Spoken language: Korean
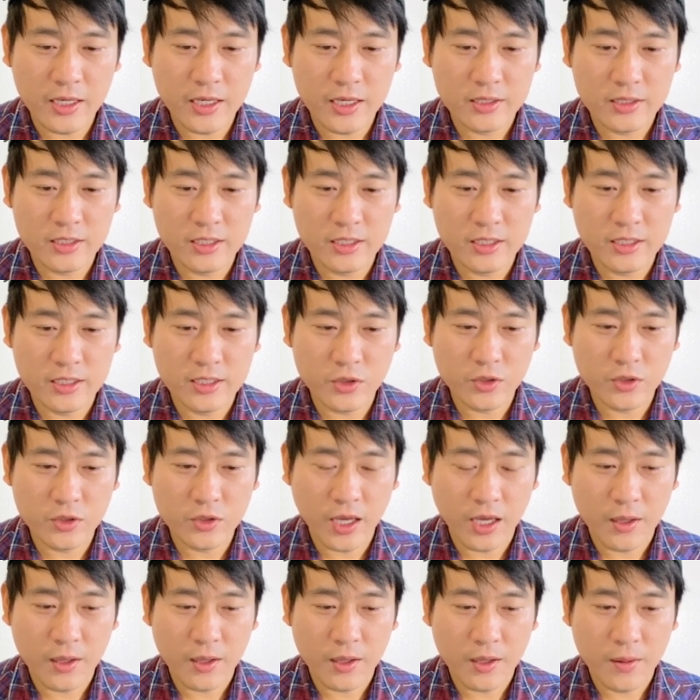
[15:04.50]
질문에
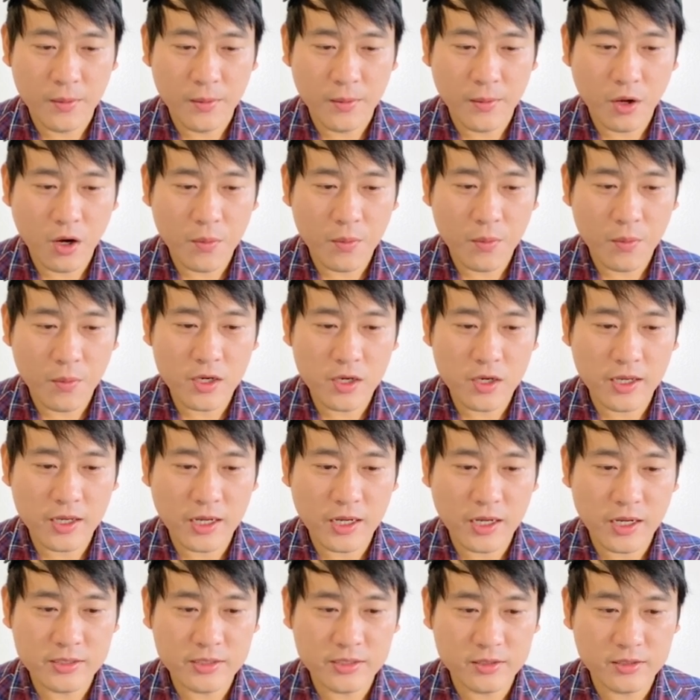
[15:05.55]
퍼블릭
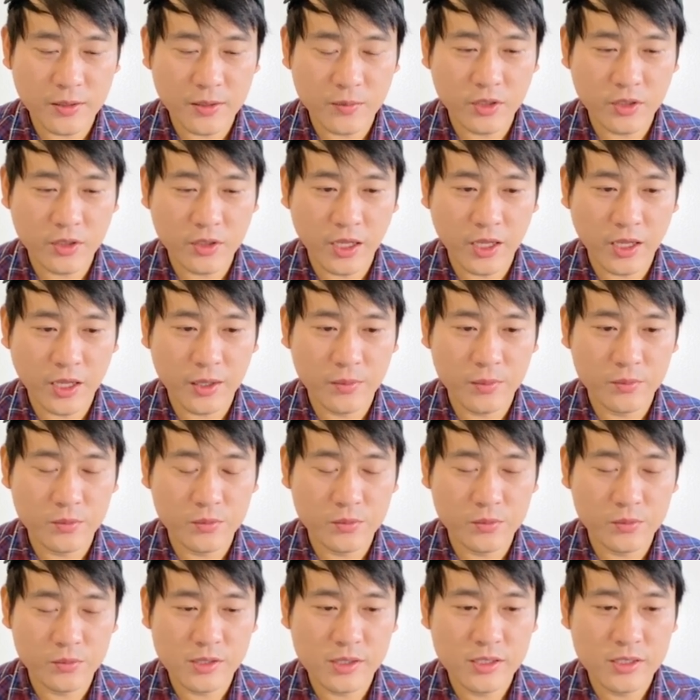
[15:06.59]
헬스 때문에
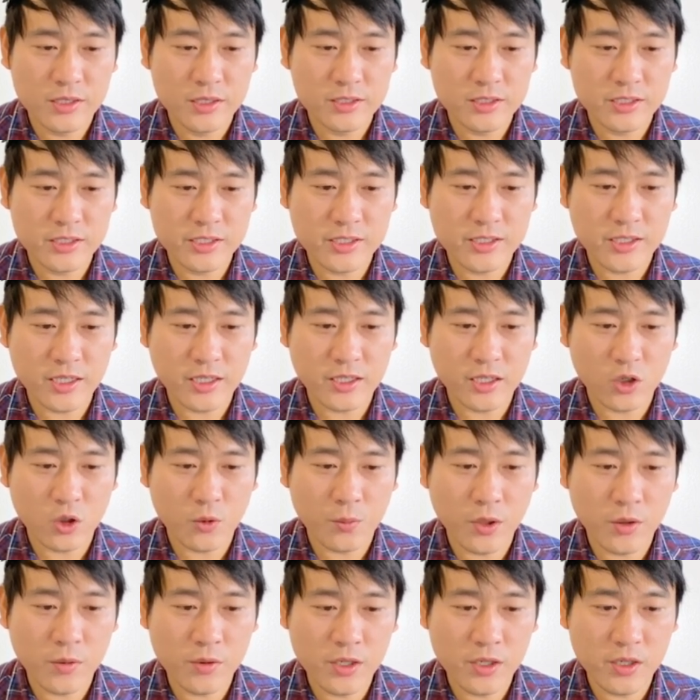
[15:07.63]
실직했다고
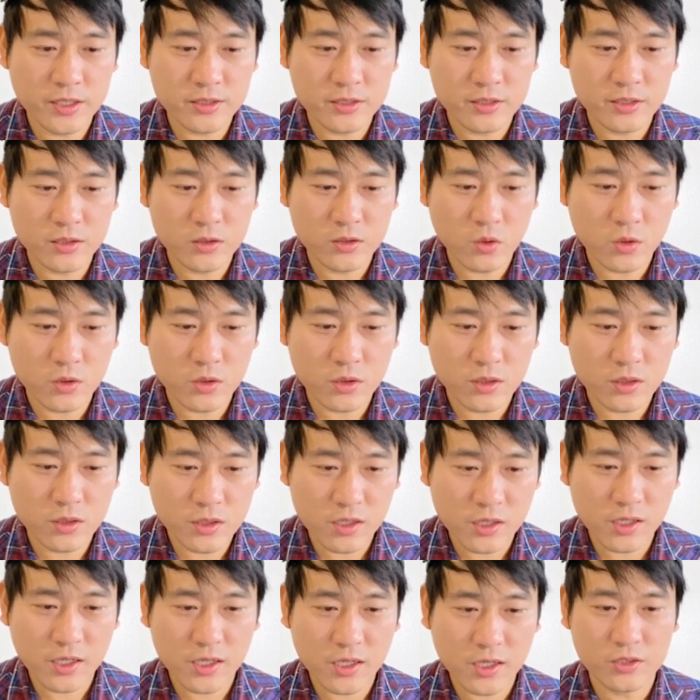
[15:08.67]
퍼블릭 헬스를 꼭
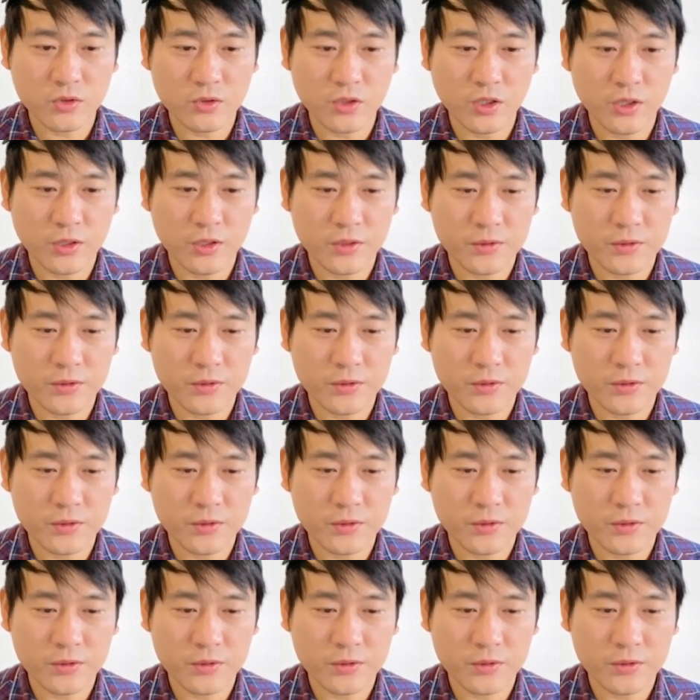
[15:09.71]
클릭하시고요.